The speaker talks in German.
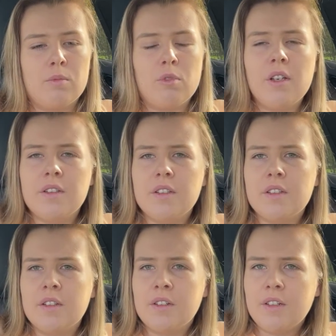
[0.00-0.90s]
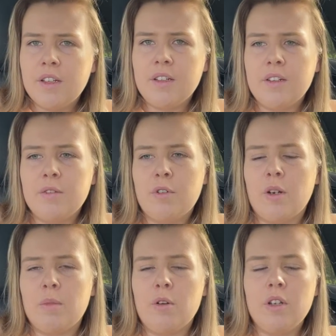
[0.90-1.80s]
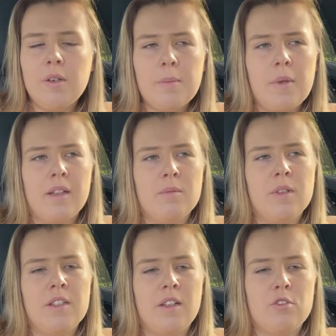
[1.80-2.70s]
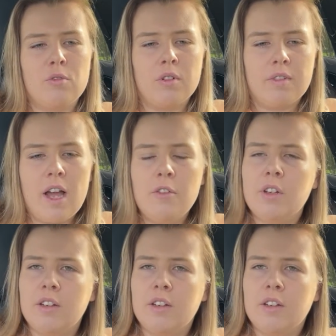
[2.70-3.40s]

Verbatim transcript: Pre-Assistant hier von dem Audi hat mich dann schon gewarnt,